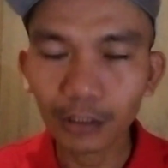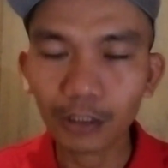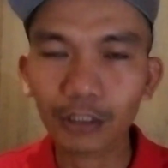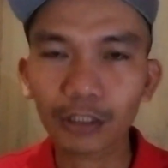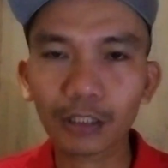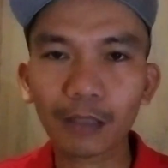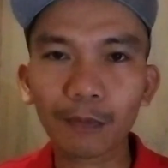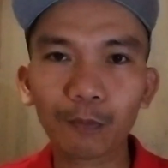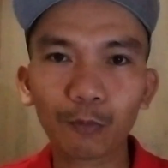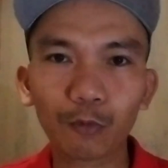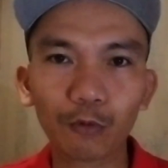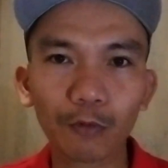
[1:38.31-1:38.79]

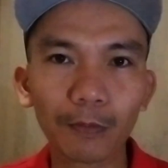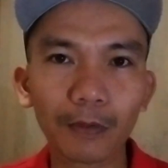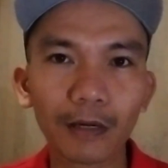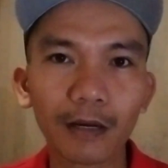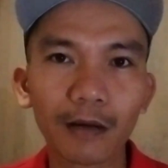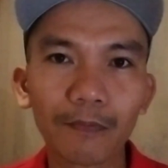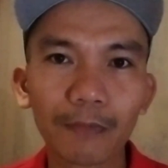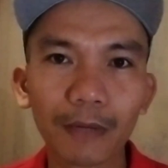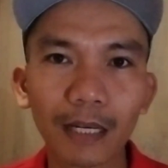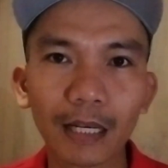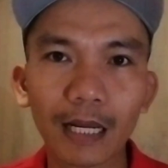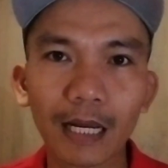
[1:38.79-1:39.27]
Yan po
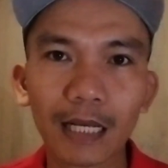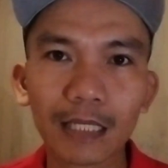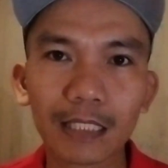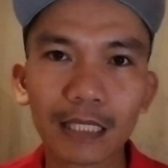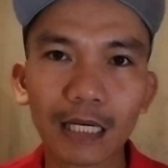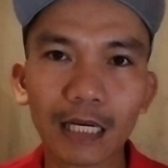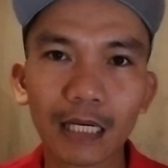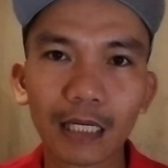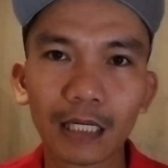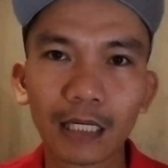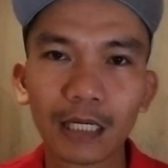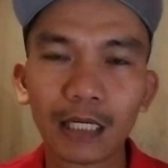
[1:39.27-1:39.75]
mga
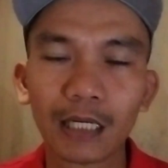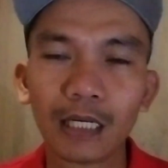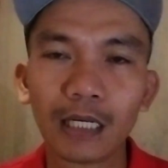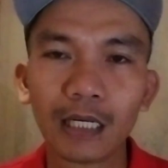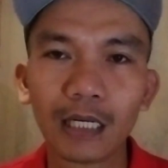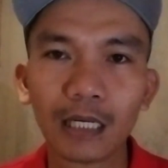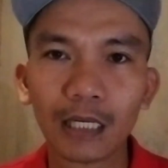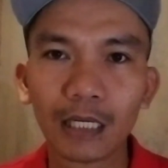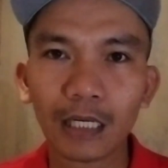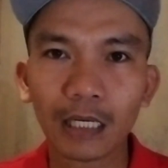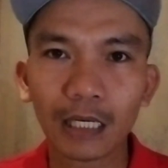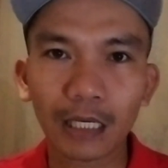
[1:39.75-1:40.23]
panlasa.
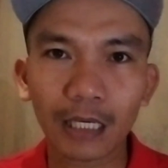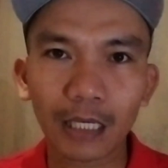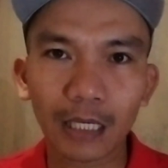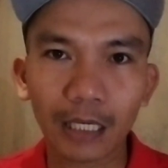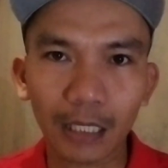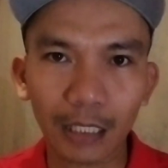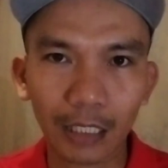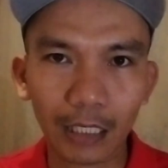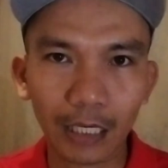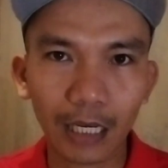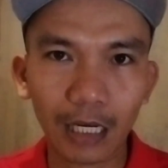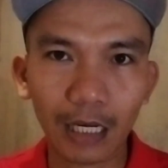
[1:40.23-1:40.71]

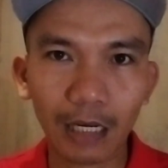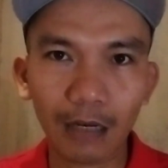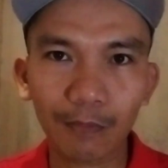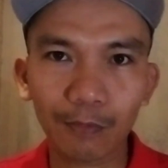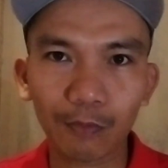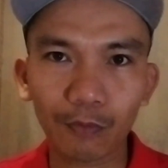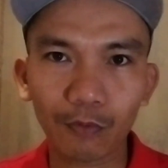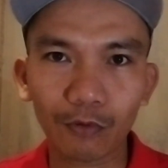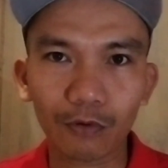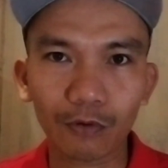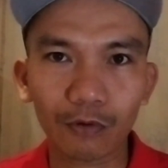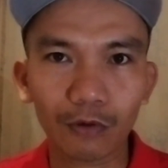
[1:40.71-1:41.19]
Kaya nga
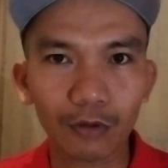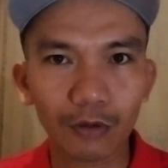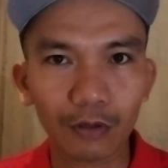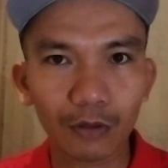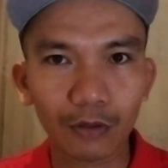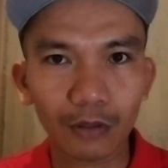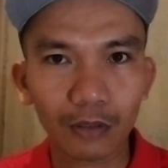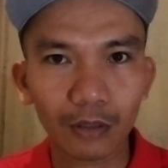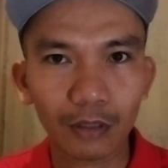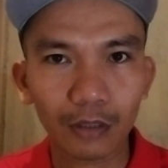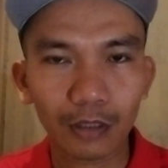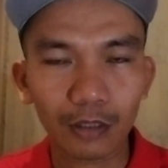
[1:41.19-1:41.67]
po,
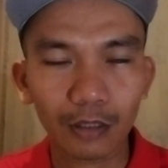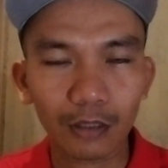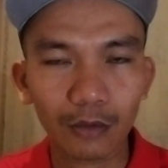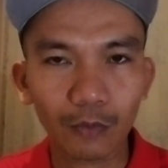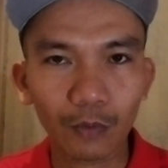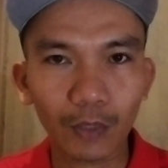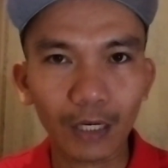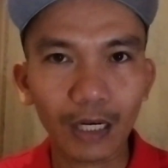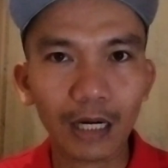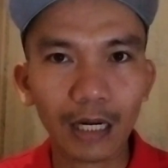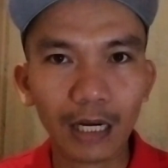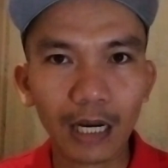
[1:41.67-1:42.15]

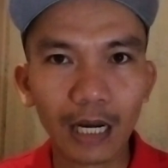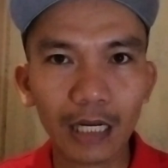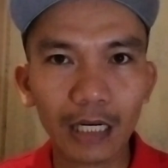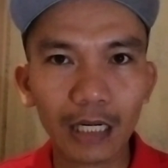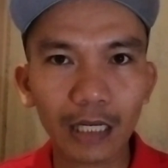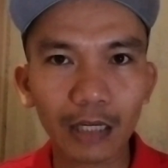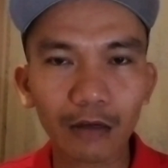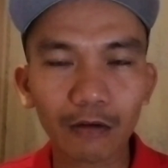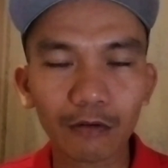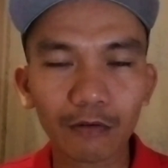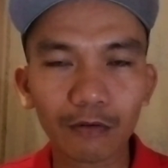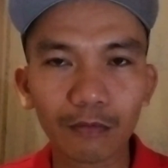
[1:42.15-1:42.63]
walang
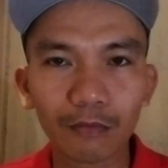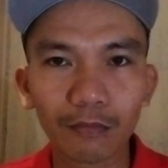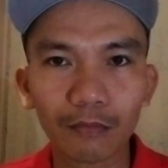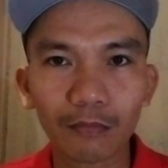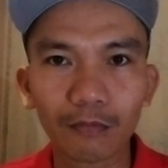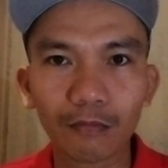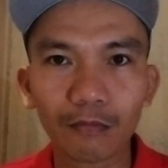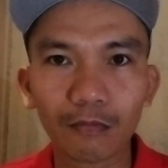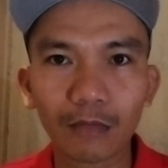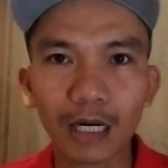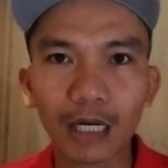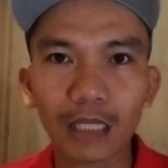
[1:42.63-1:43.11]
gana yung
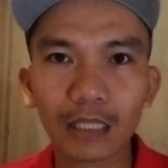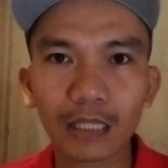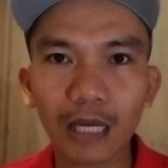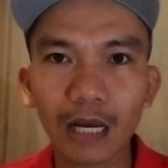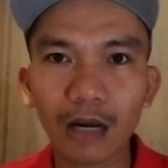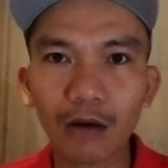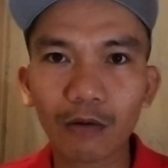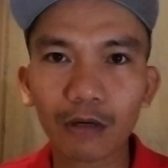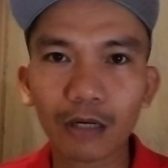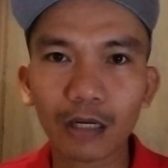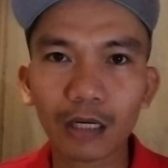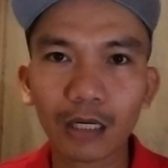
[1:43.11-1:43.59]
mga
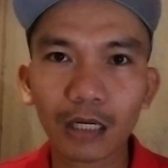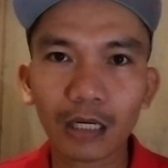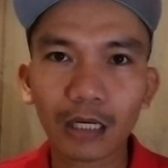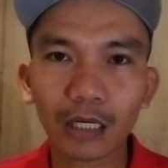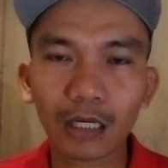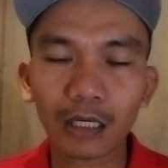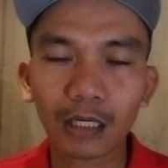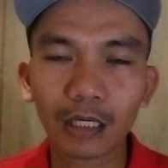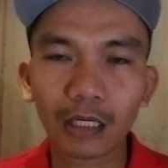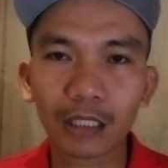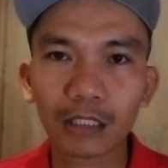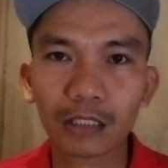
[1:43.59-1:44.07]
tao
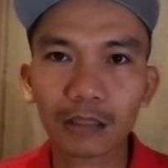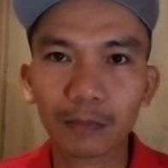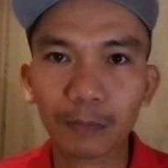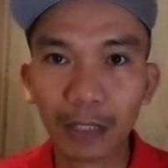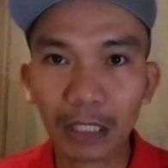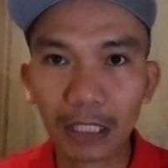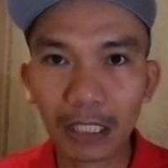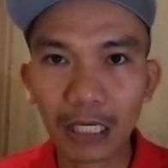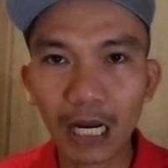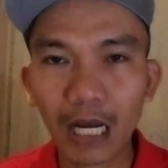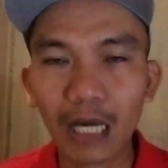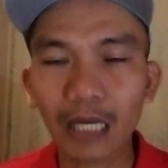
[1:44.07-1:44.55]
na sa
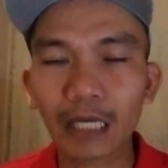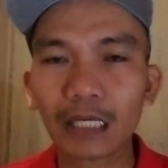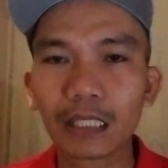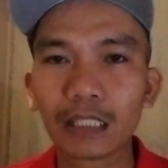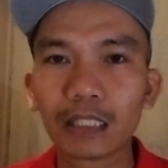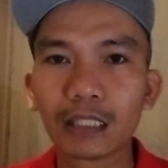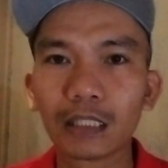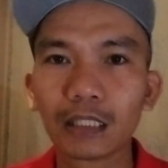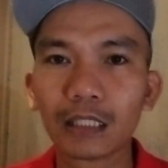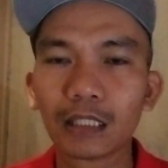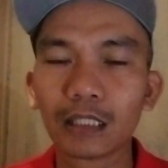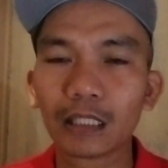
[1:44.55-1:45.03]

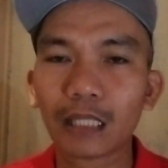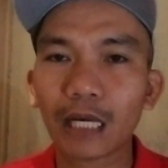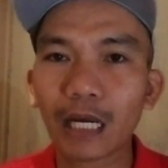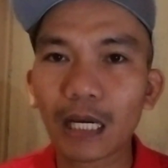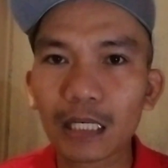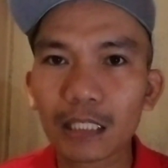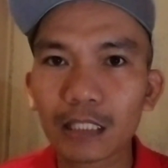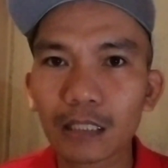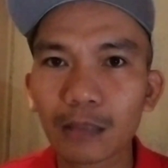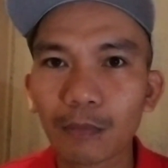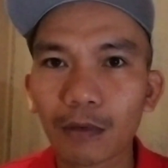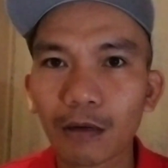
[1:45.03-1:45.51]
pagkain
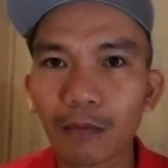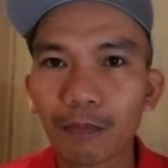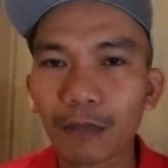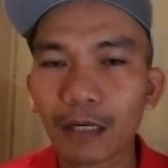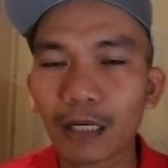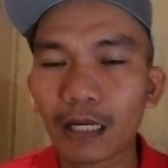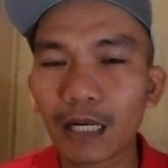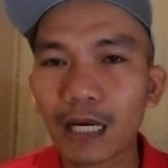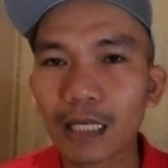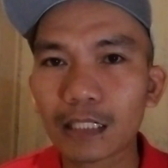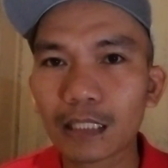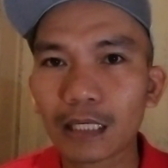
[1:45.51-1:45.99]
dahil sa mga
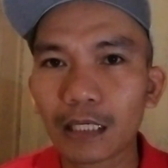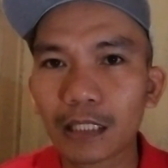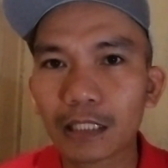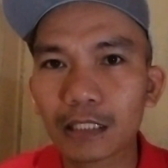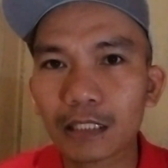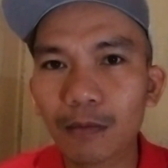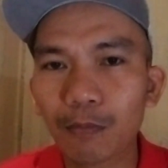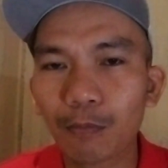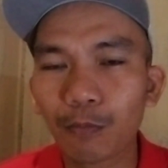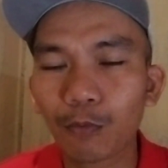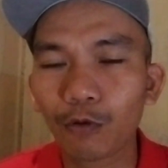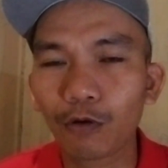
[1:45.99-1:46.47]
panlasa.
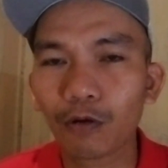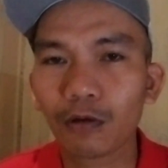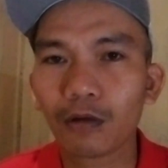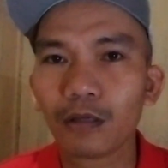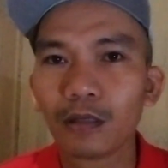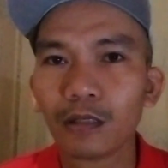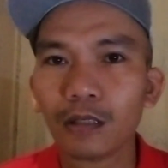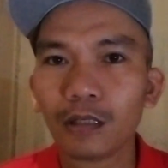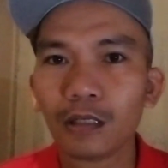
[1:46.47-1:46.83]
Example,